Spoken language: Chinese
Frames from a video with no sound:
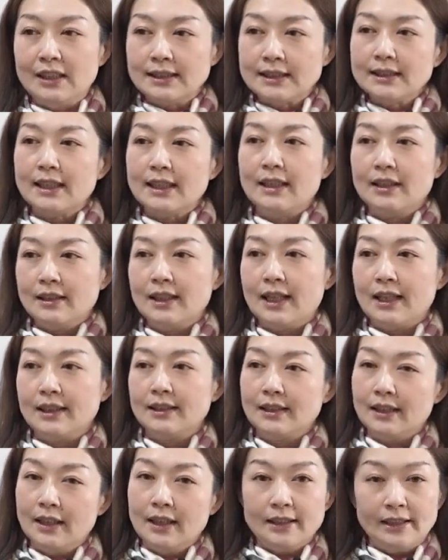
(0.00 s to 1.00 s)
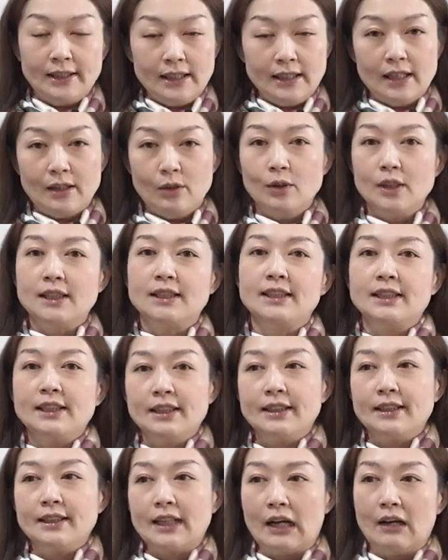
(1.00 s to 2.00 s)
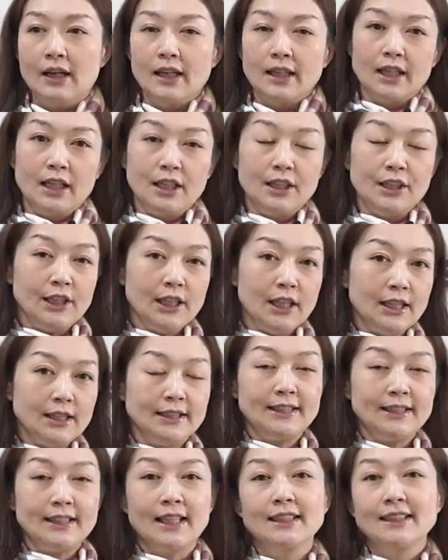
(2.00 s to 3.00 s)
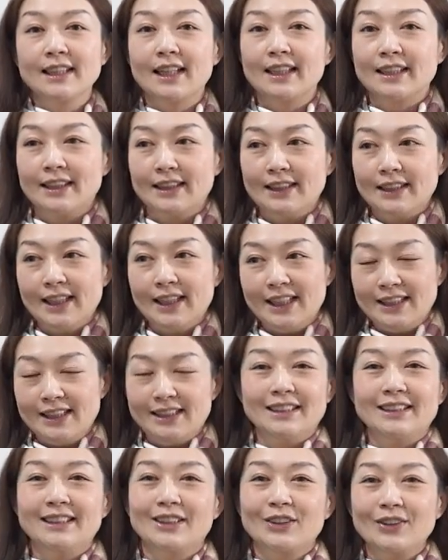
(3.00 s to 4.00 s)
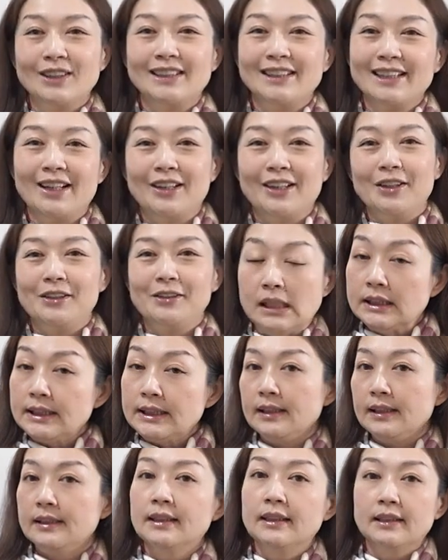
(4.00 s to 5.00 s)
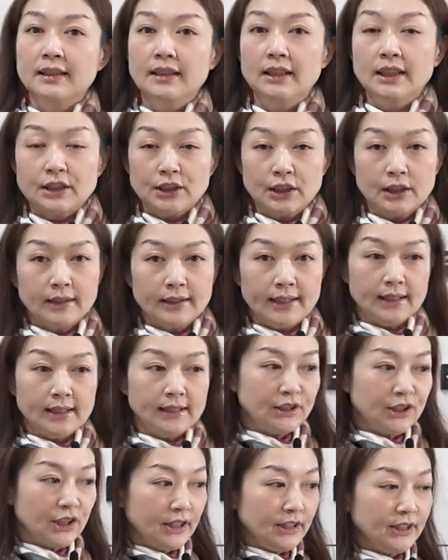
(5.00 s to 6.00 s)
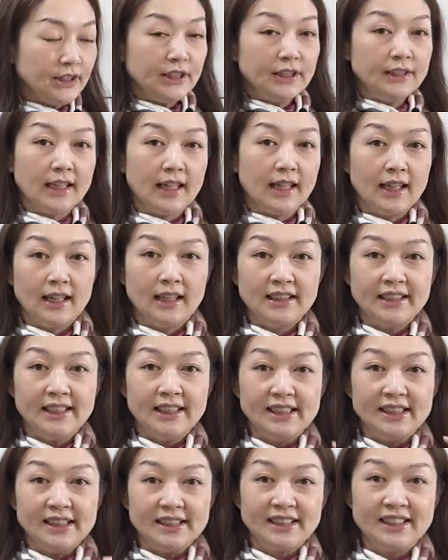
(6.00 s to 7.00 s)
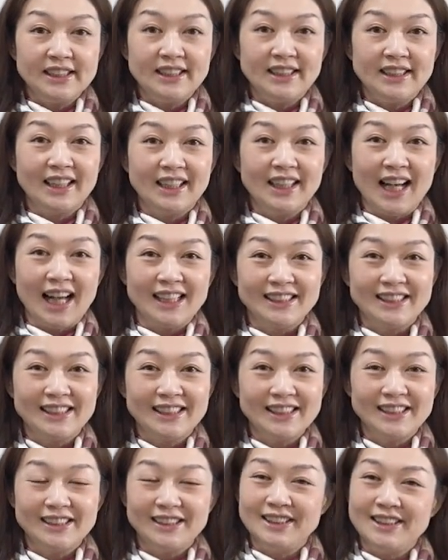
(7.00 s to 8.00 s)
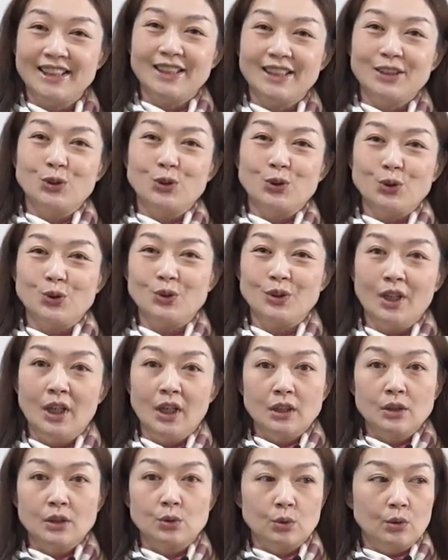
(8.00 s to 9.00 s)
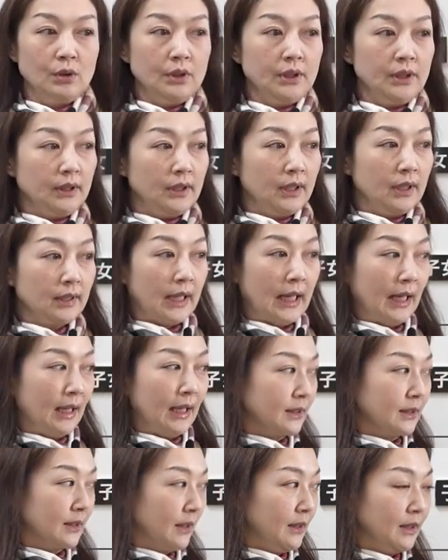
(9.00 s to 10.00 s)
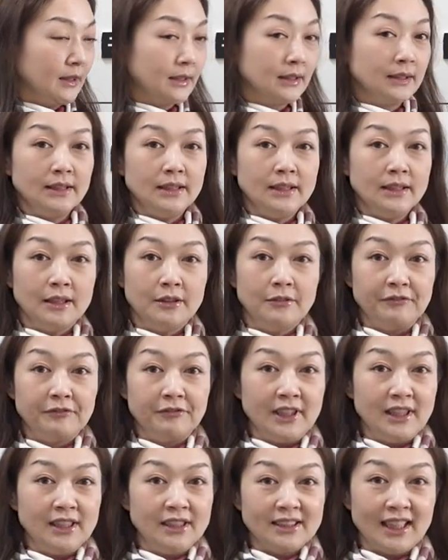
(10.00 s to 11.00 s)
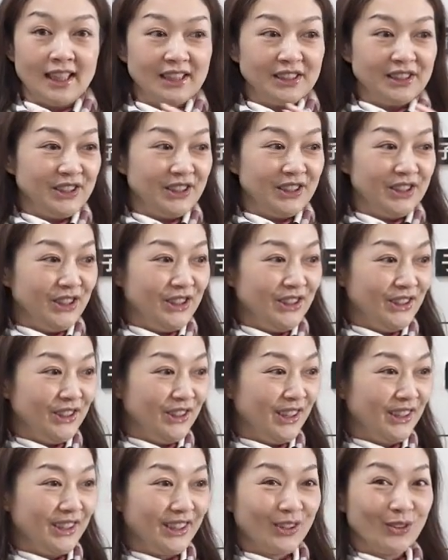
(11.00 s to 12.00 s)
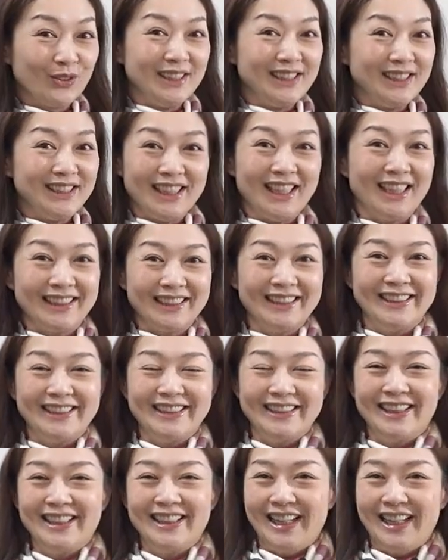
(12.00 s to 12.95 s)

自然而然的，你也会吸引到跟你很相像的类型的对象哦。而且呢，这个廉贞星啊，理性感性兼具，所以它真的是一个非常吸。引。女人的对象呢？